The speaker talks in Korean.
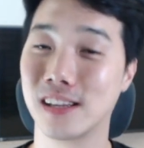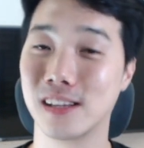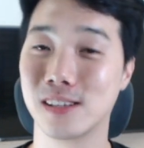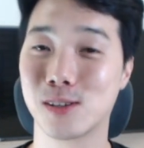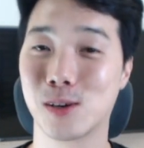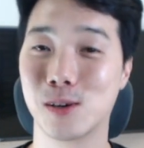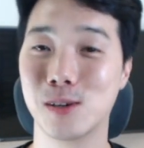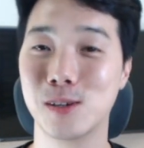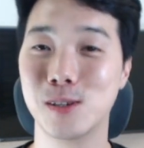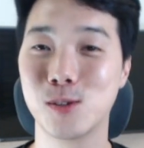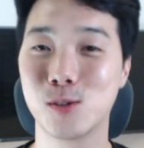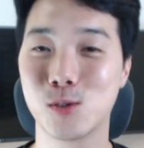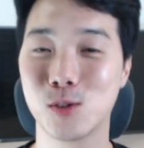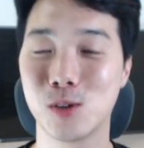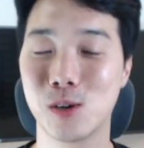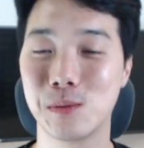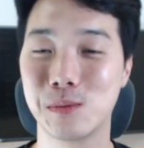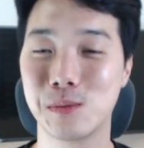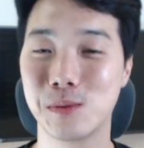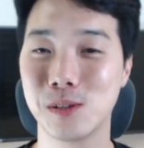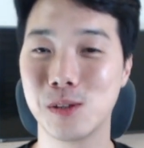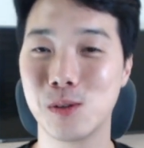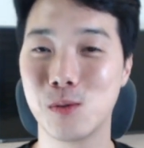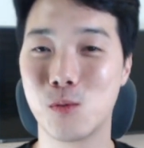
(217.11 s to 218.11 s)
저희
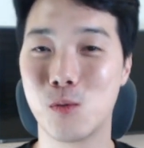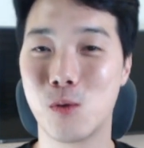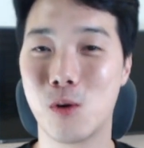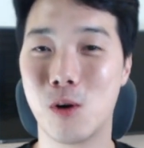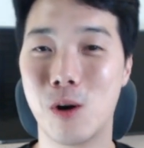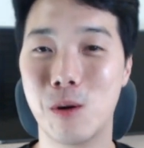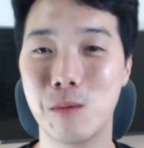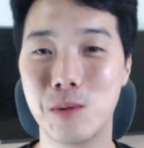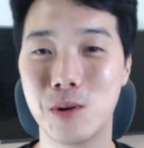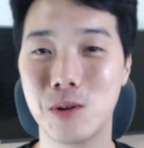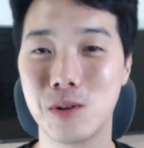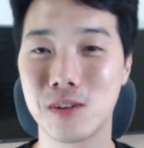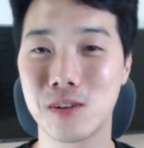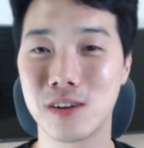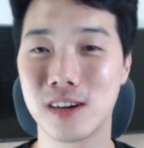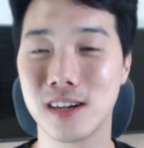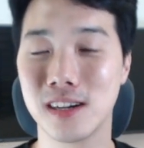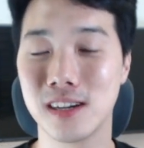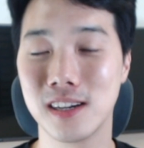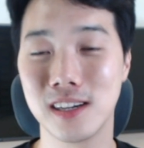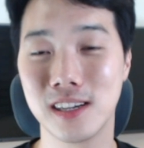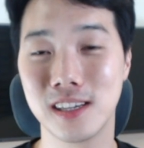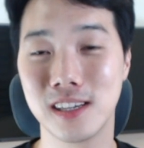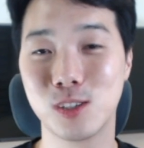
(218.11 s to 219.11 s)
수업은
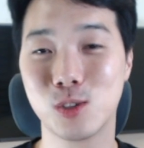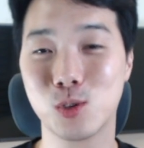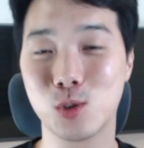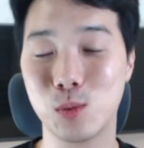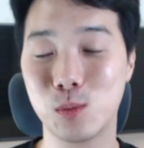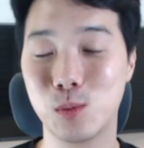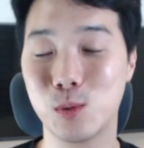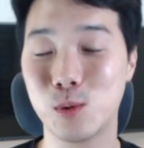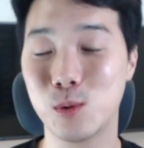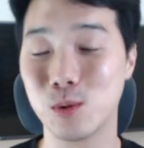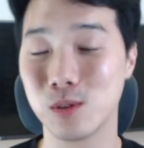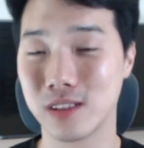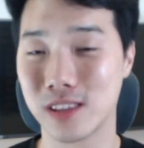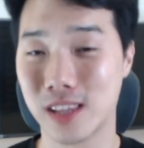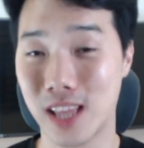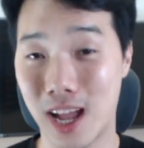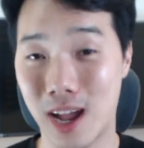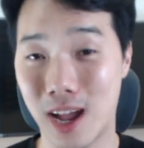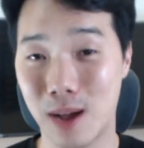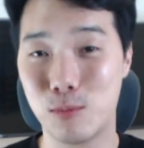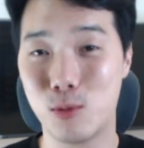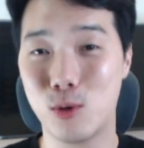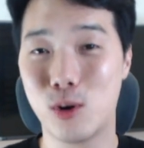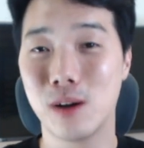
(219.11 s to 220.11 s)
웜업과 이 초보
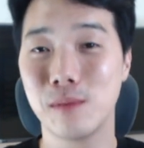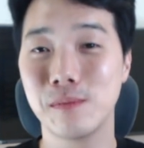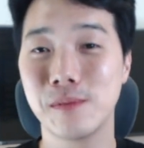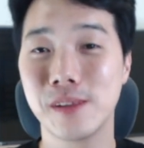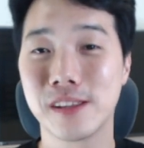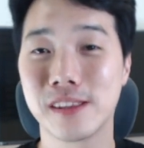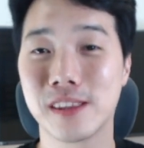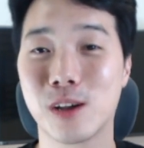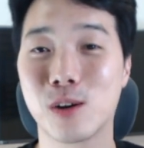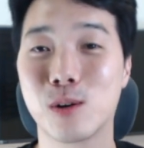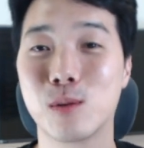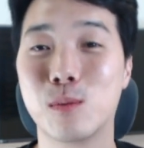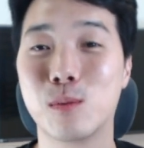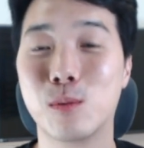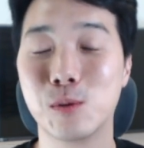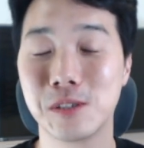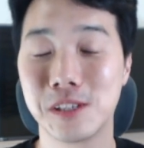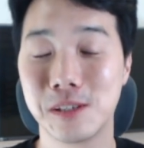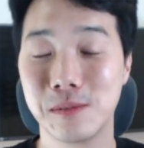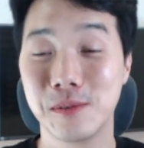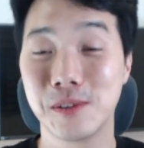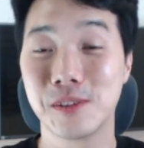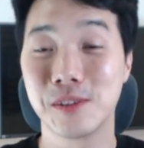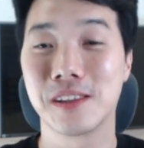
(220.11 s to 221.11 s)
다 포함됐다고
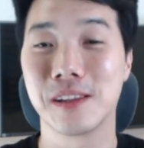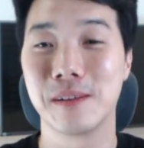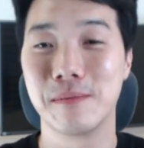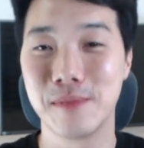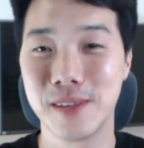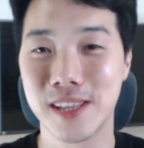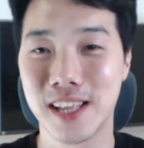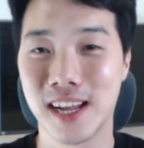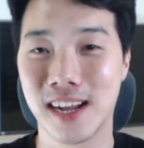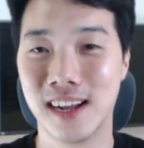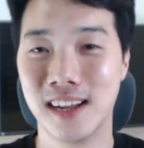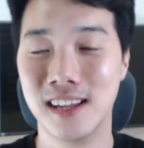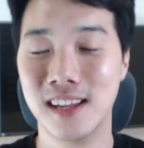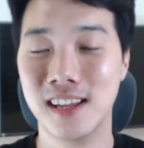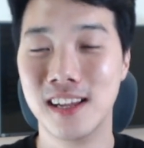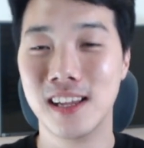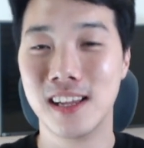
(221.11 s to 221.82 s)
보시면 됩니다.